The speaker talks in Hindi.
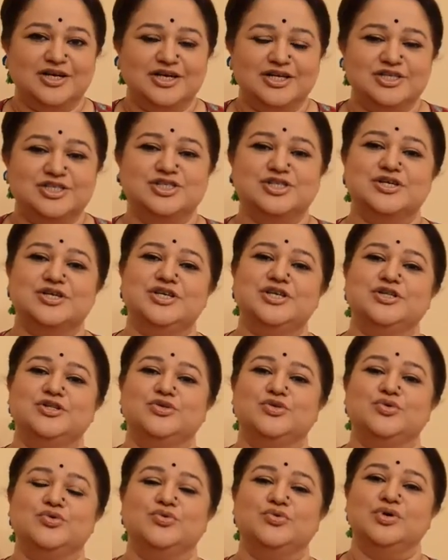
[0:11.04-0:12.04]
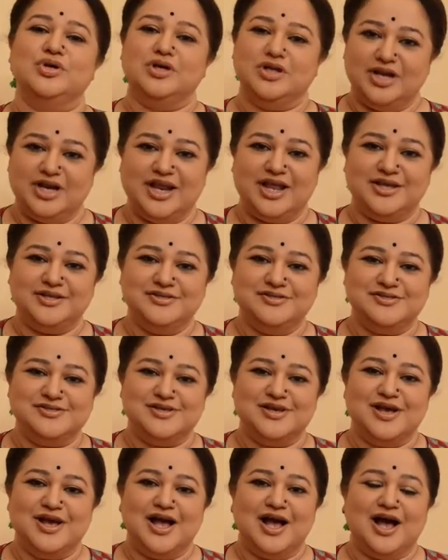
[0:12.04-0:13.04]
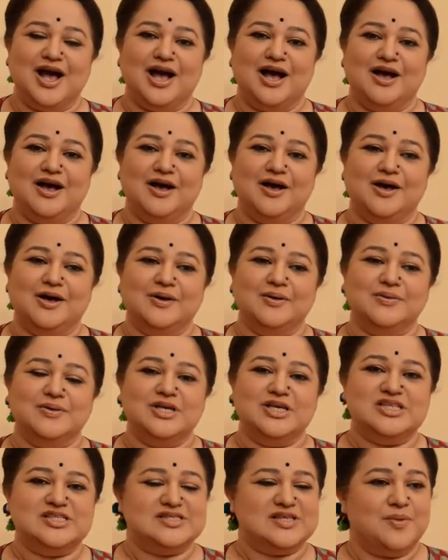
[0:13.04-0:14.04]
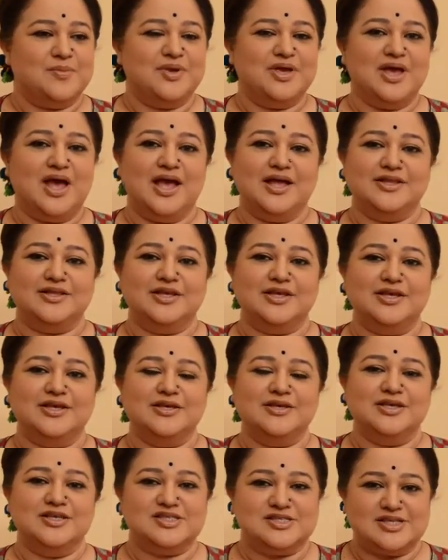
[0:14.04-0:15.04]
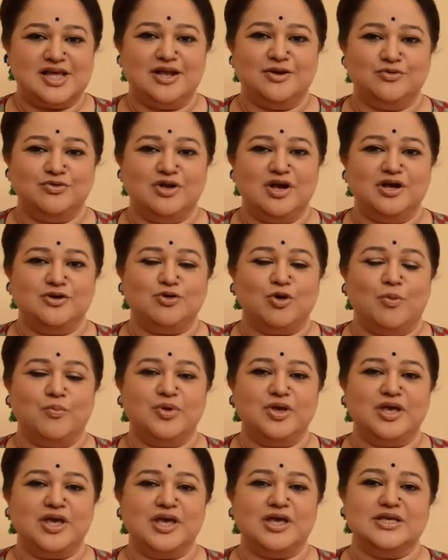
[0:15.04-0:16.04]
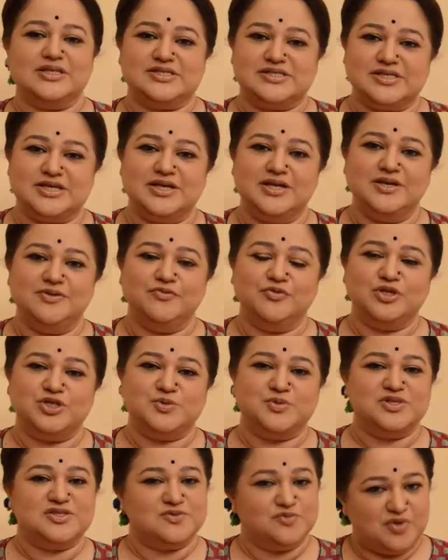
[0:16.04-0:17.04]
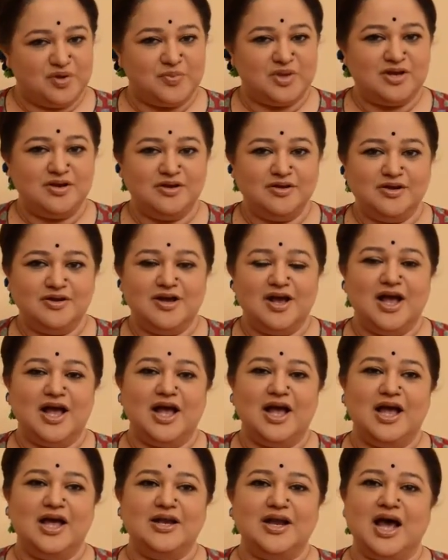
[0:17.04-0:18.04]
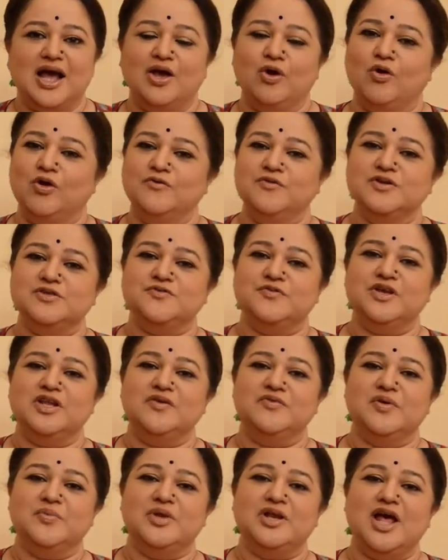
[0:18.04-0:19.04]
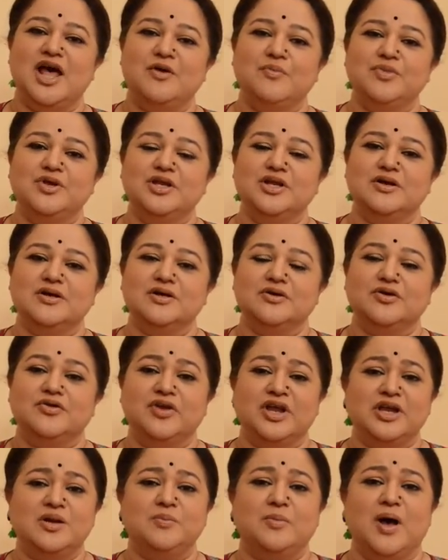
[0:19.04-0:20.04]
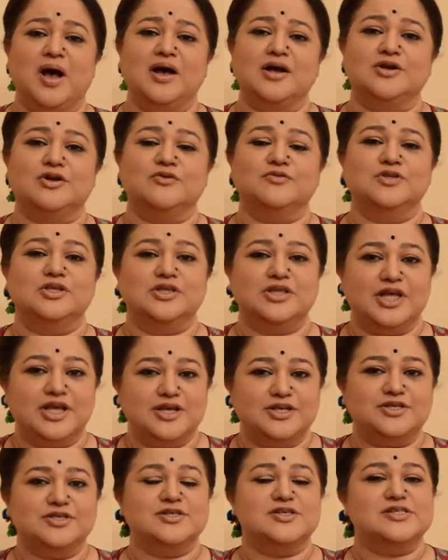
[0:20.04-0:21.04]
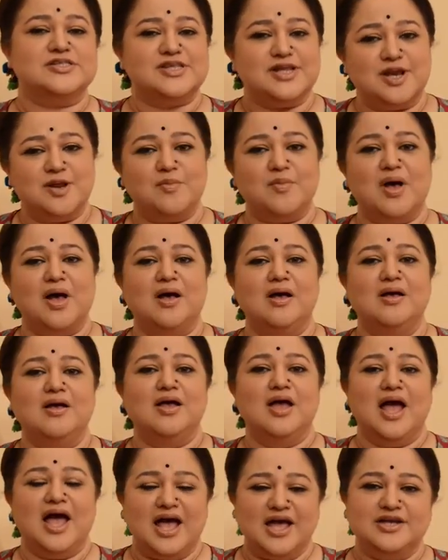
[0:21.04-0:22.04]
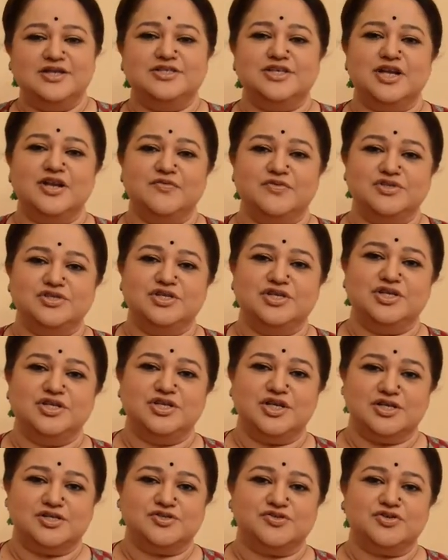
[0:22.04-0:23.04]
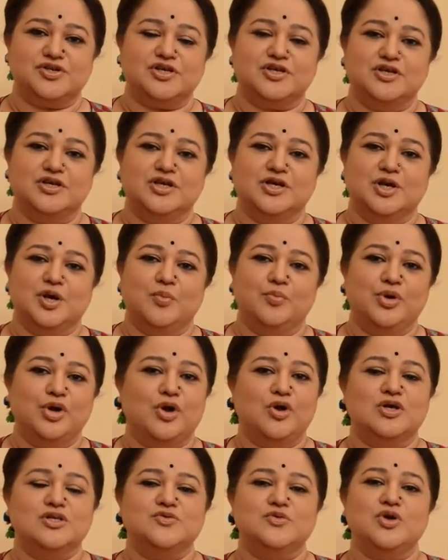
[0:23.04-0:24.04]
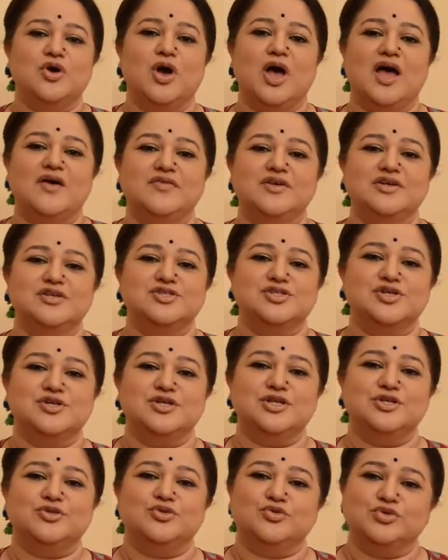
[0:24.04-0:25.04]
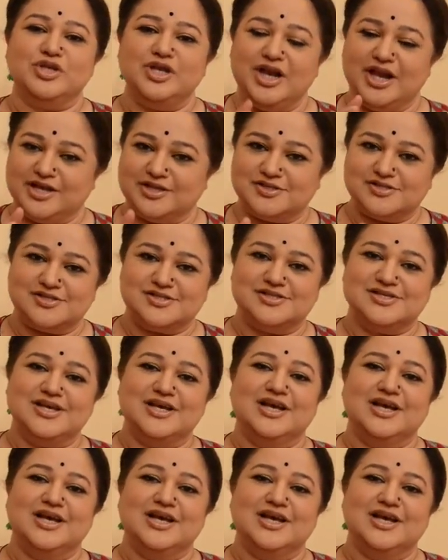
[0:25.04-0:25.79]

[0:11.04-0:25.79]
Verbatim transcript: अ जर्नी थ्रू लेंस इस समय आई थिंक इस साल उनका टॉपिक है स्त्री विच मीन्स वीमेन एंड आई ऑलवेज फील वीमेन हैव बीन अ ग्रेट पार्ट ऑफ द थिएटर सिनेमा एंड टेलीविजन इंडस्ट्री बिकॉज वी आर हैविंग अ जर्नी थ्रू द लेंस